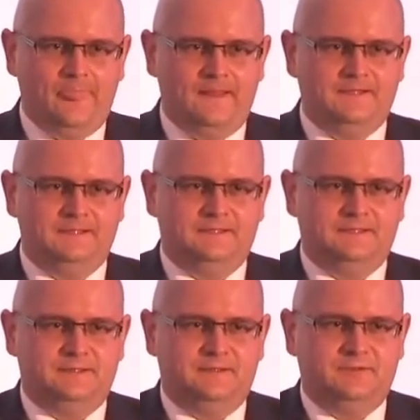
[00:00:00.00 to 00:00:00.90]

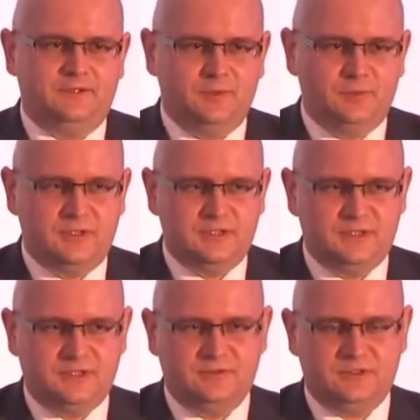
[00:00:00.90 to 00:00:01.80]
e, nowego
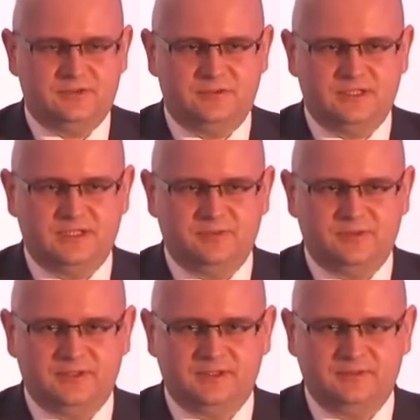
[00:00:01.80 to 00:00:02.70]
podejścia do zarządzania
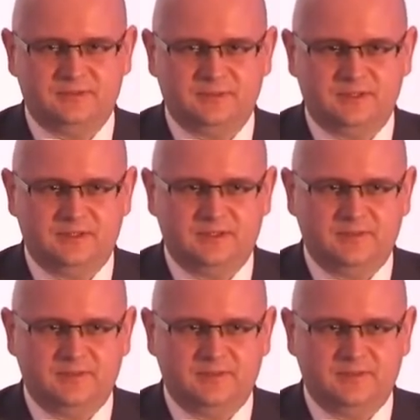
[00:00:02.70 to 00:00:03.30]
projektem e,